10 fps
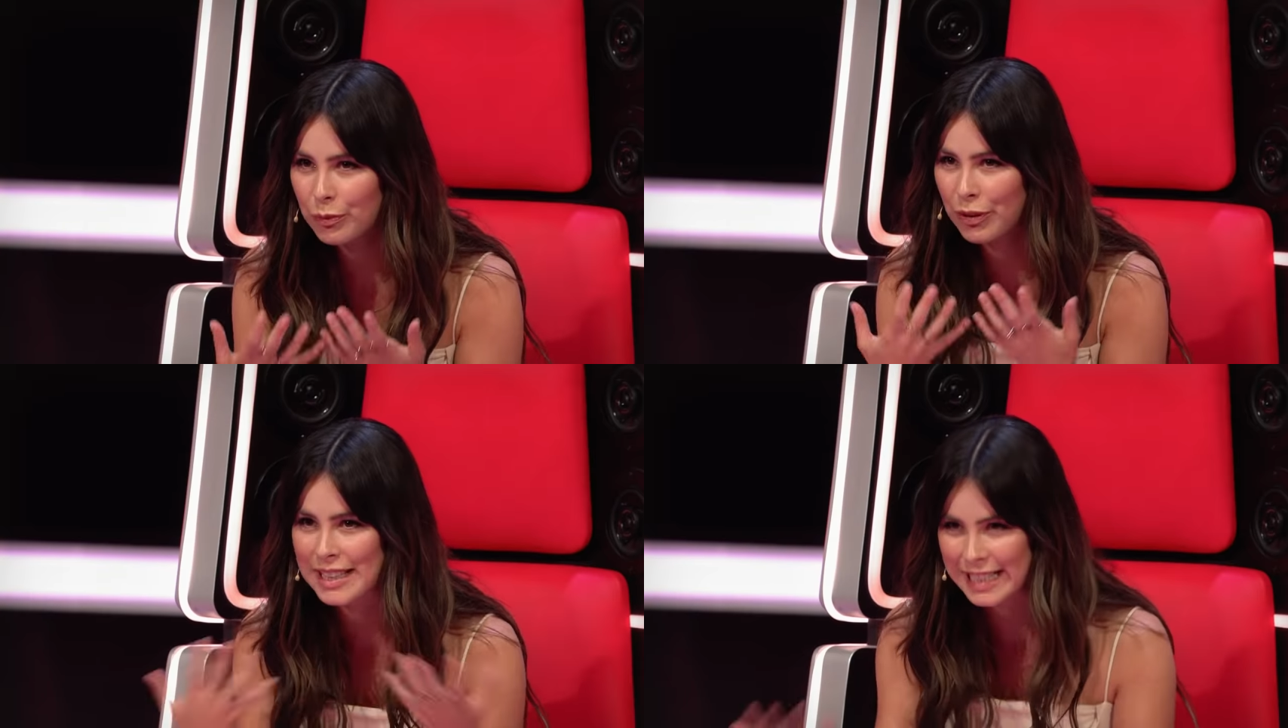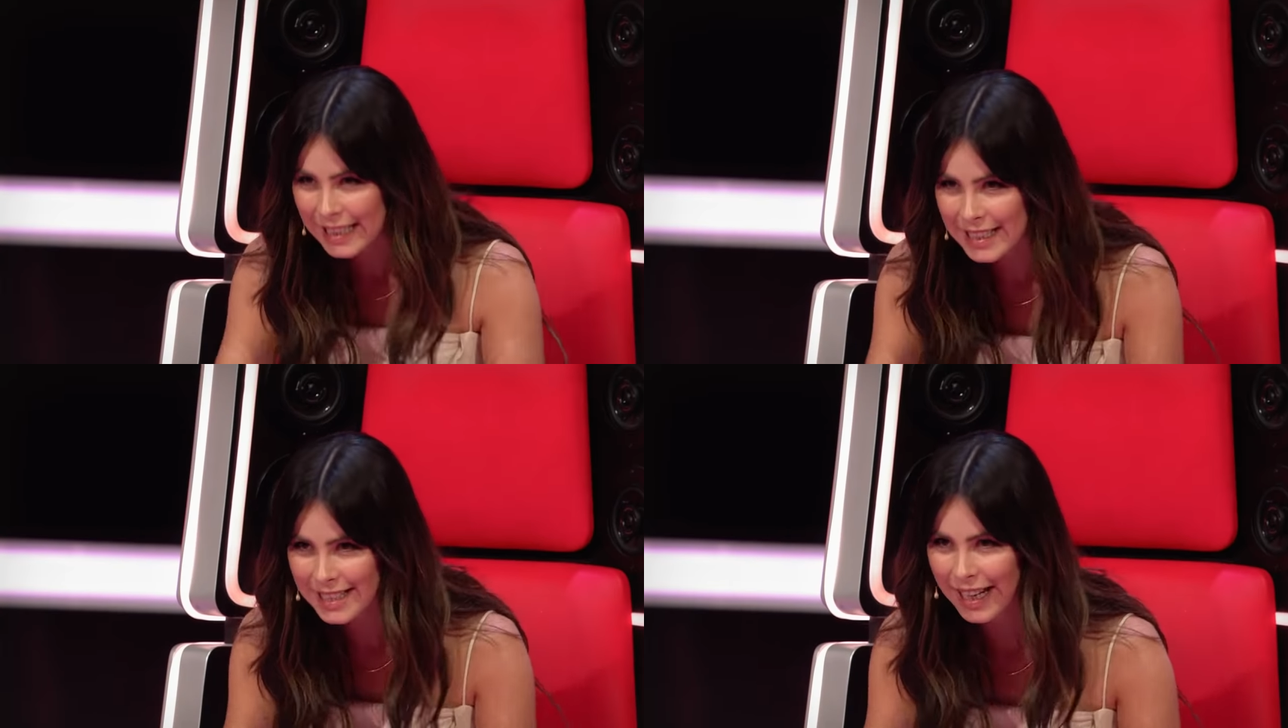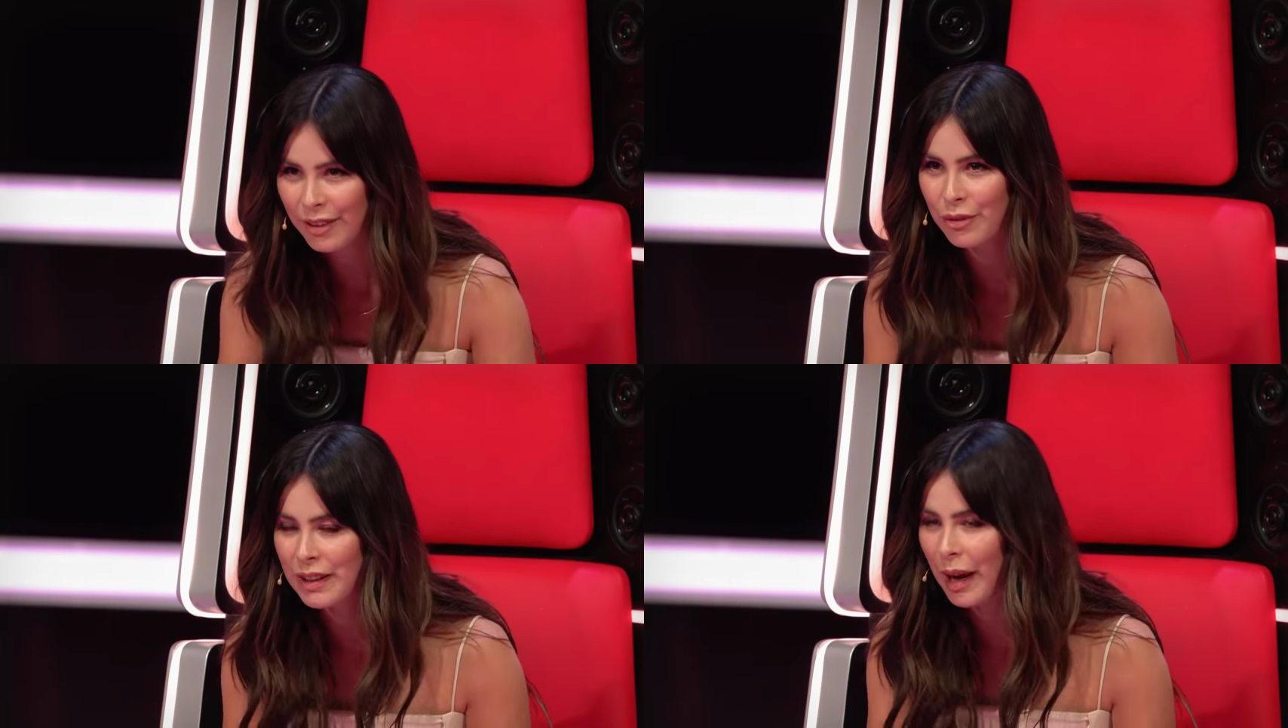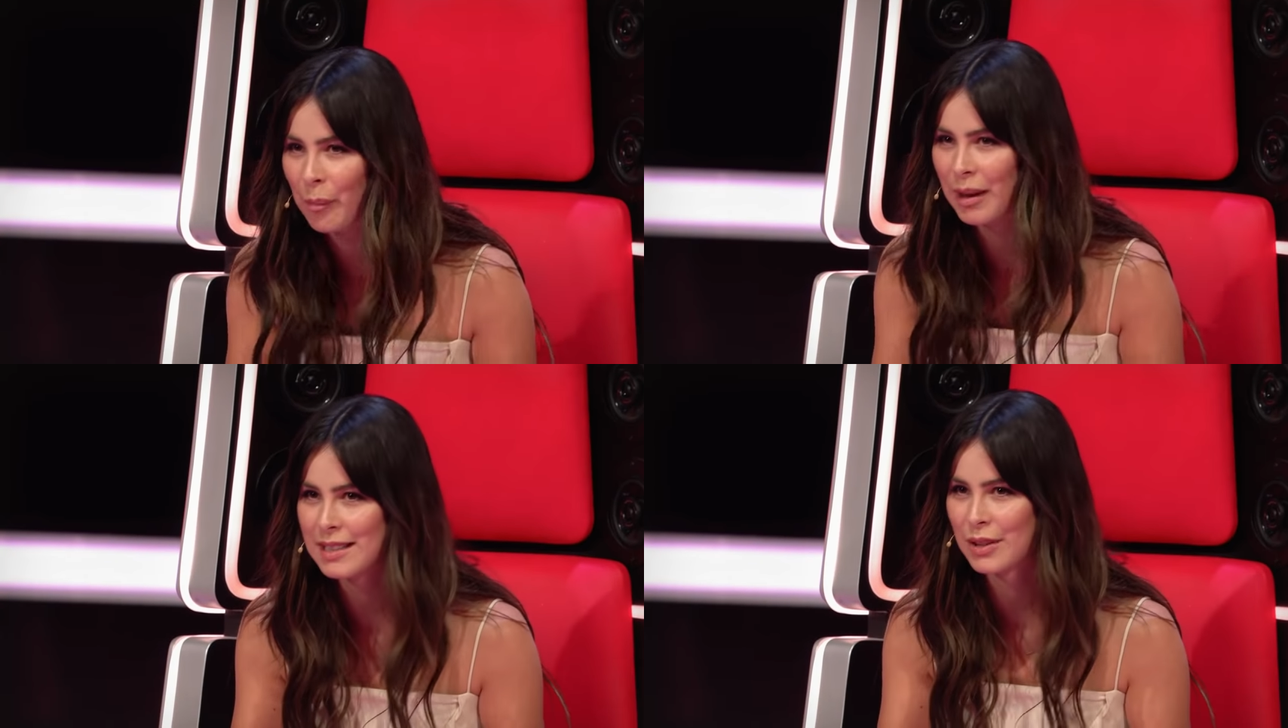verdienst einen vierer
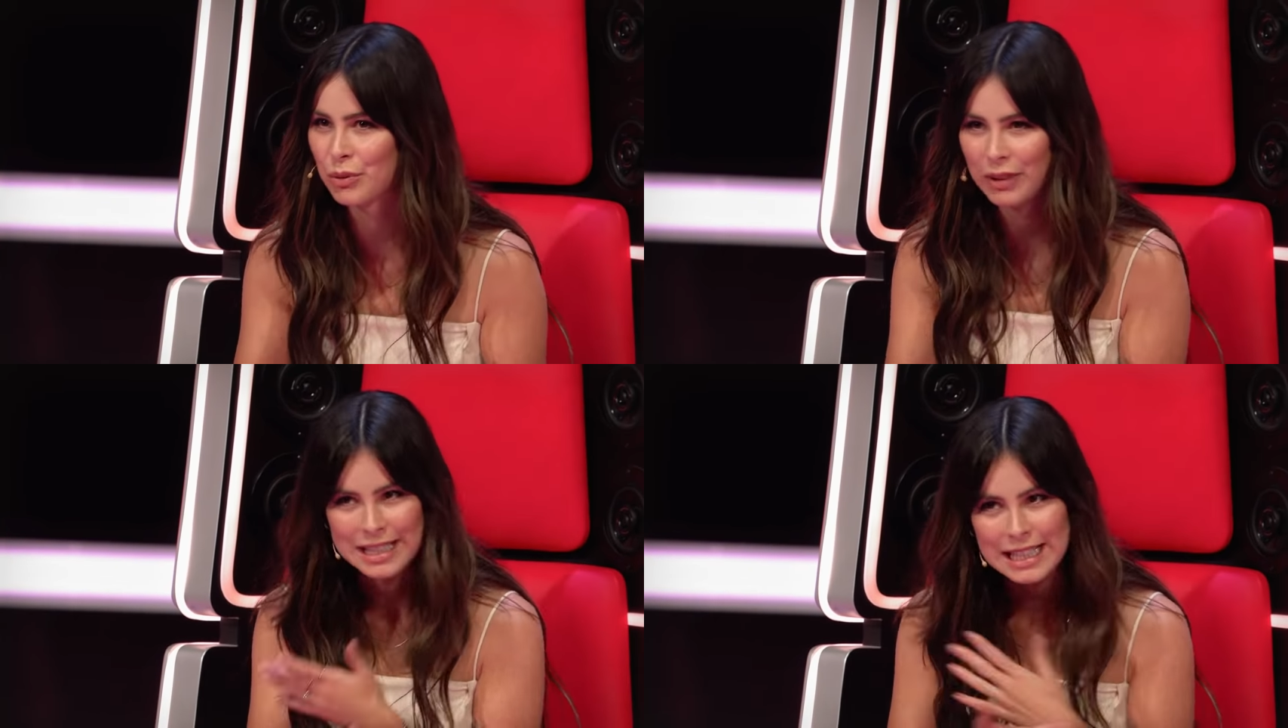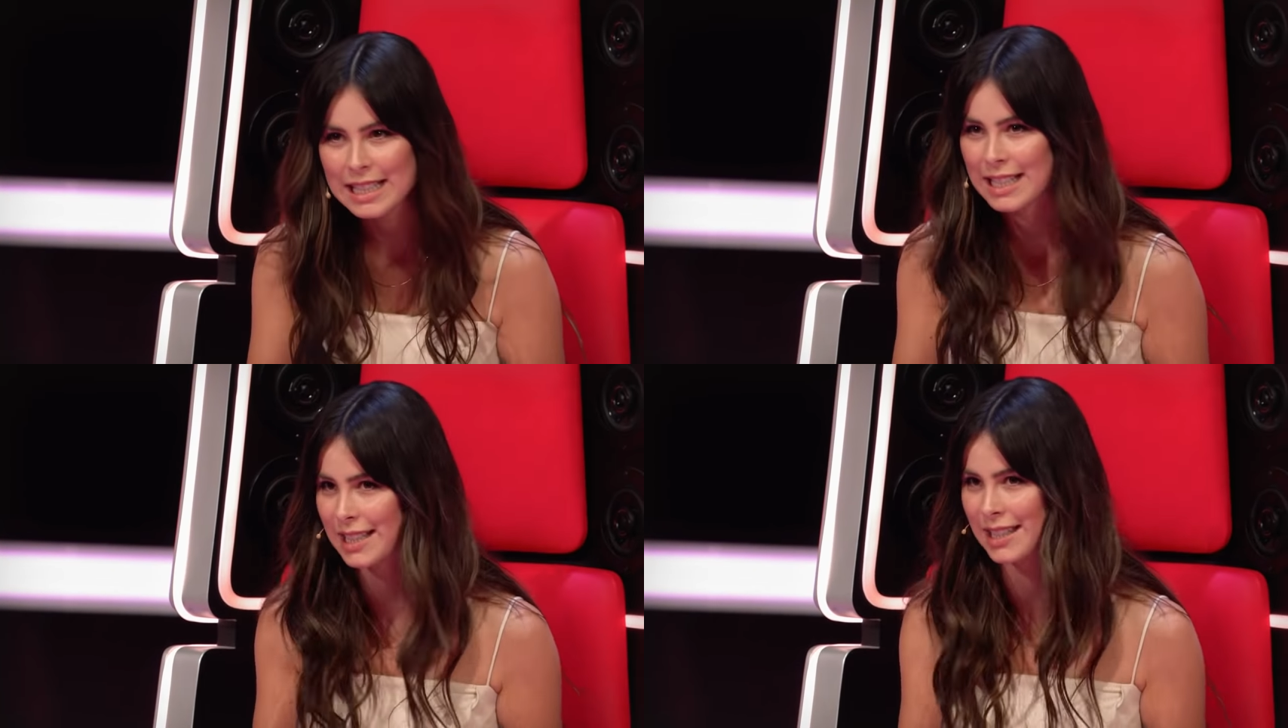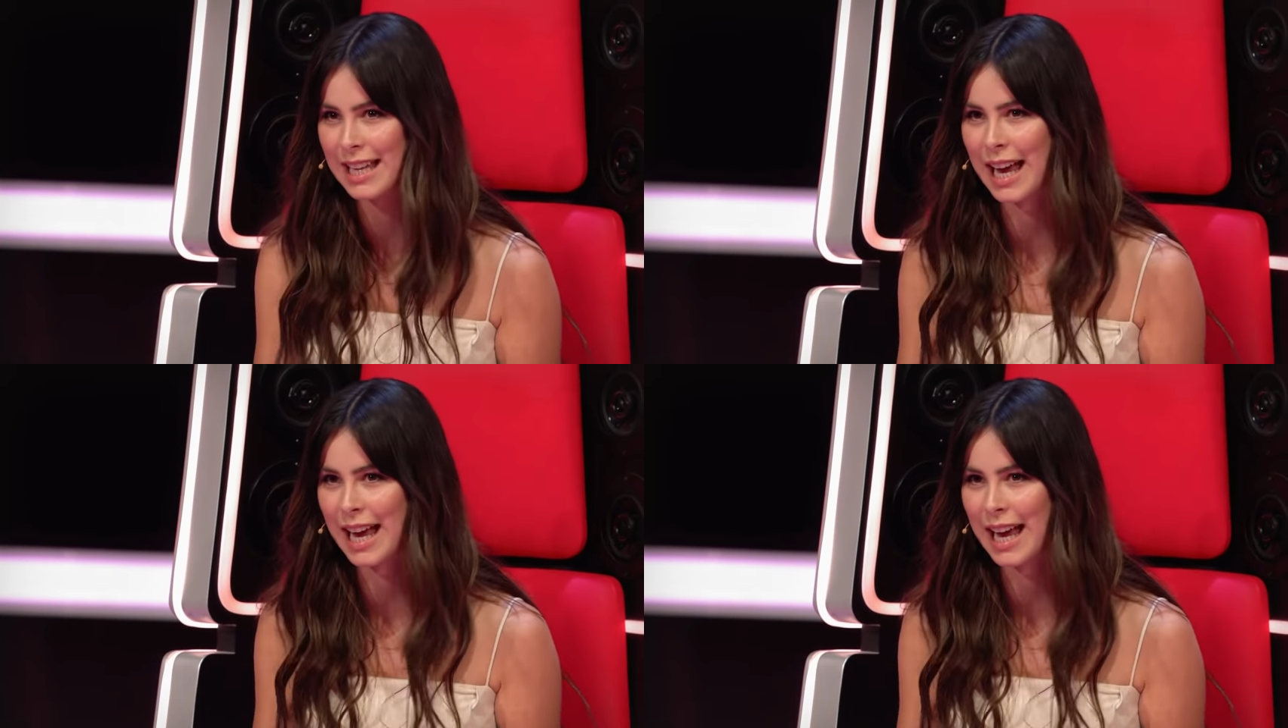Viererbuzzer, du verdienst, dass sich